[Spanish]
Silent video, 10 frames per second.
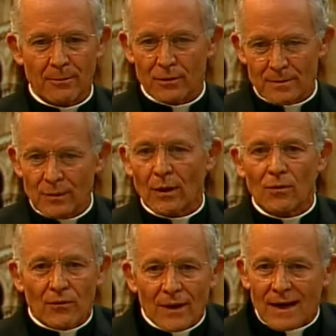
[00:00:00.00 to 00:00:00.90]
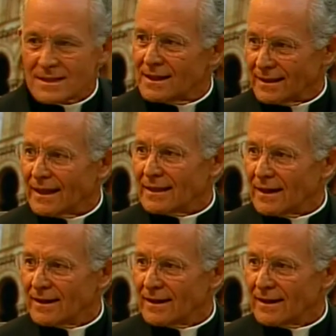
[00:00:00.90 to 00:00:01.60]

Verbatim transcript: pues vino a confiarse en ella.